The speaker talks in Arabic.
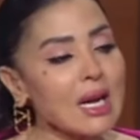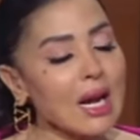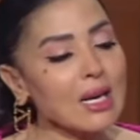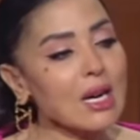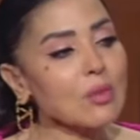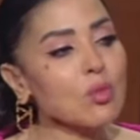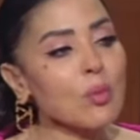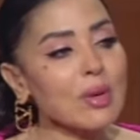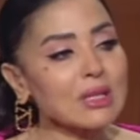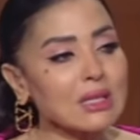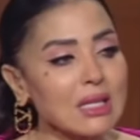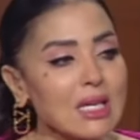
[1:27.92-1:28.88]
على
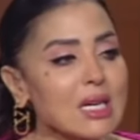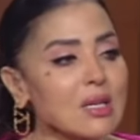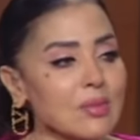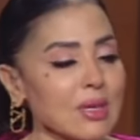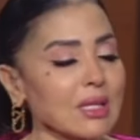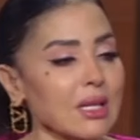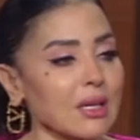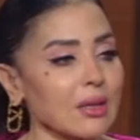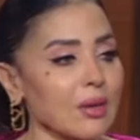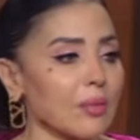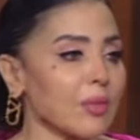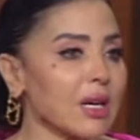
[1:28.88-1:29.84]
الممثلين مثلا
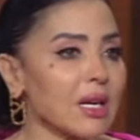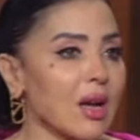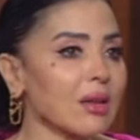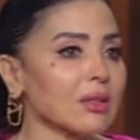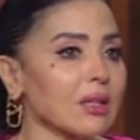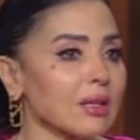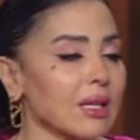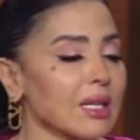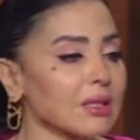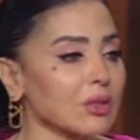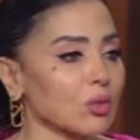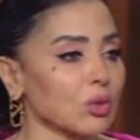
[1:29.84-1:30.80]
مين اكتر
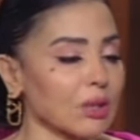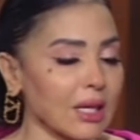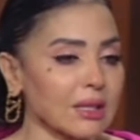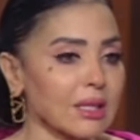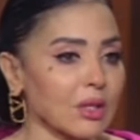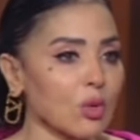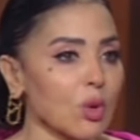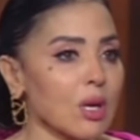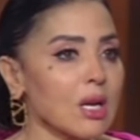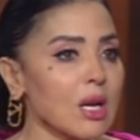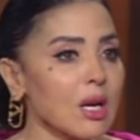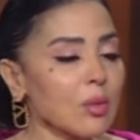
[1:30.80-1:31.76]
ناس كنت حاسه ان
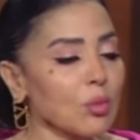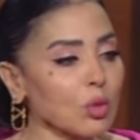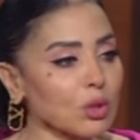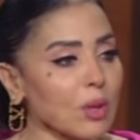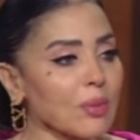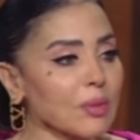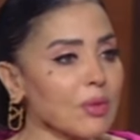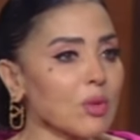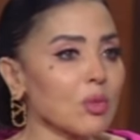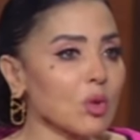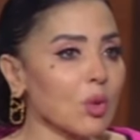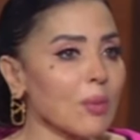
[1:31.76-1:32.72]
هو مرتبط
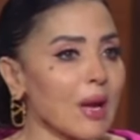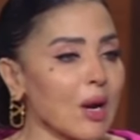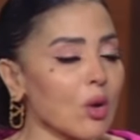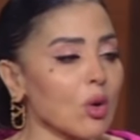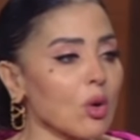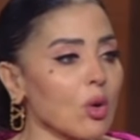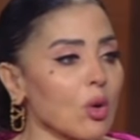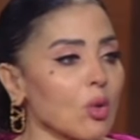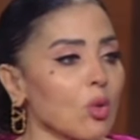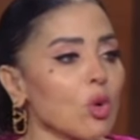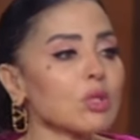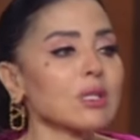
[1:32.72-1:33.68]
بيهم ان هم
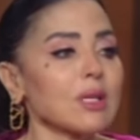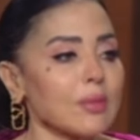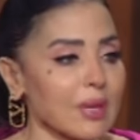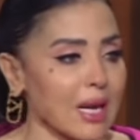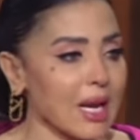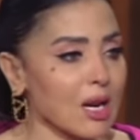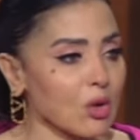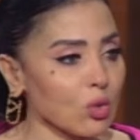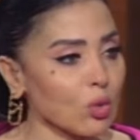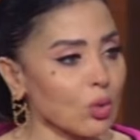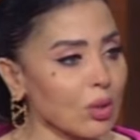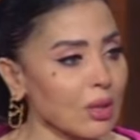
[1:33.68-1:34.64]
جزء من
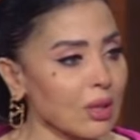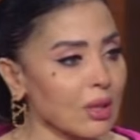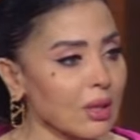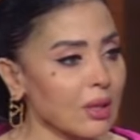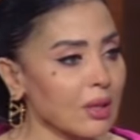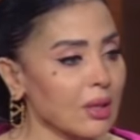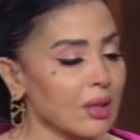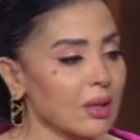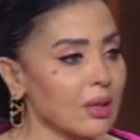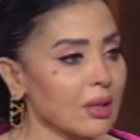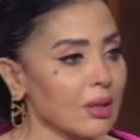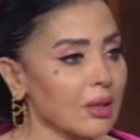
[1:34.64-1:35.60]
اهله
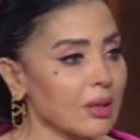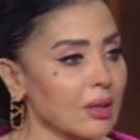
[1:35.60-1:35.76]
اللي